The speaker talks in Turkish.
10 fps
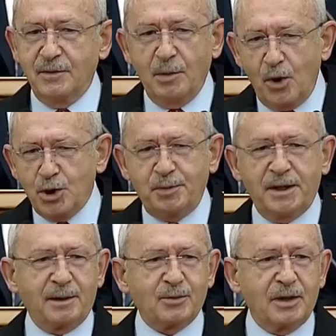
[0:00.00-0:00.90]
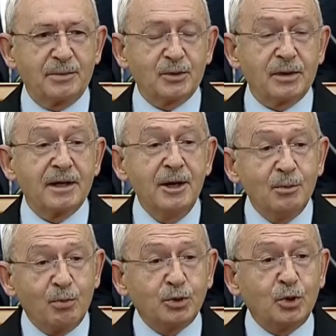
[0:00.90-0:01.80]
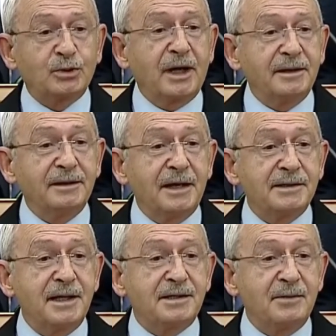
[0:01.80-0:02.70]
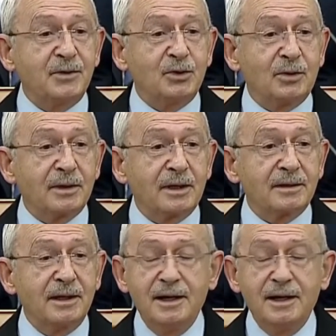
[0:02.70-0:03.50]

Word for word: Ve borç para bulamıyorlar. Bulduklarında ise seviniyorlar.